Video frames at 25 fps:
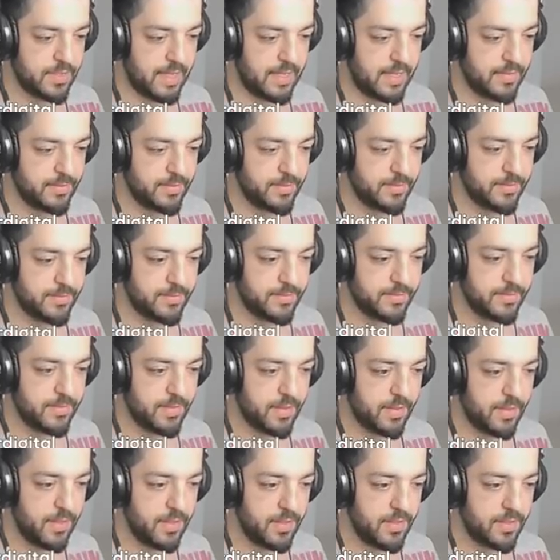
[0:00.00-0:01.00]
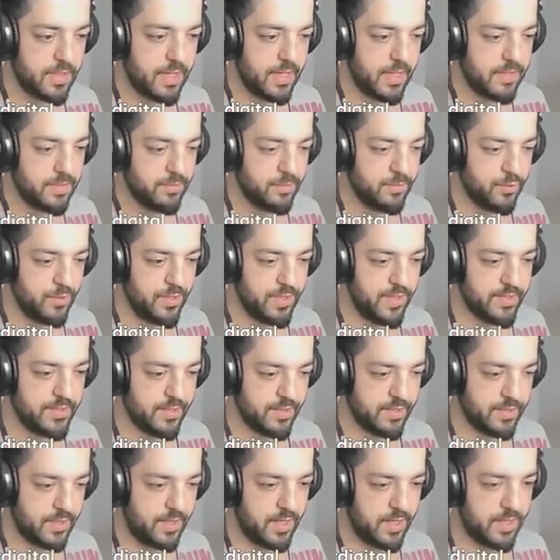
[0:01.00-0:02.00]
Geldim. Geldim buyur
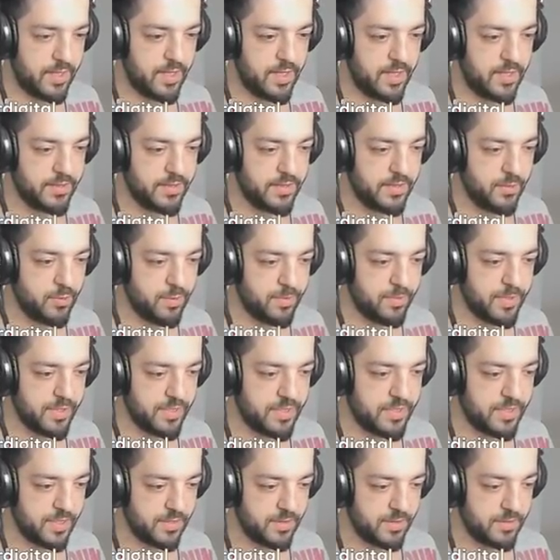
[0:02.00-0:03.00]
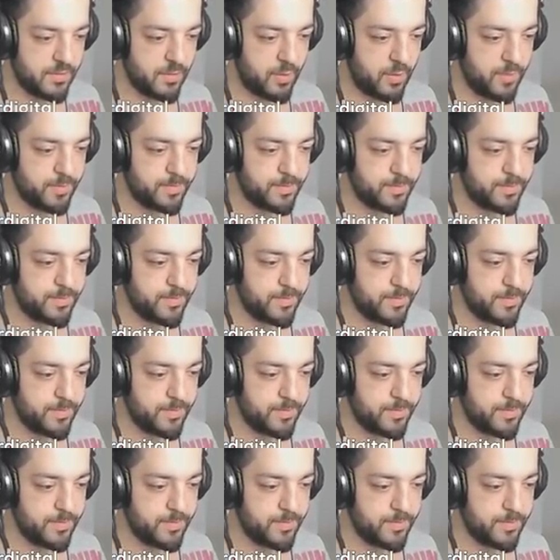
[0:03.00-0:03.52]
hadi. Ha hangi lobi? Hop.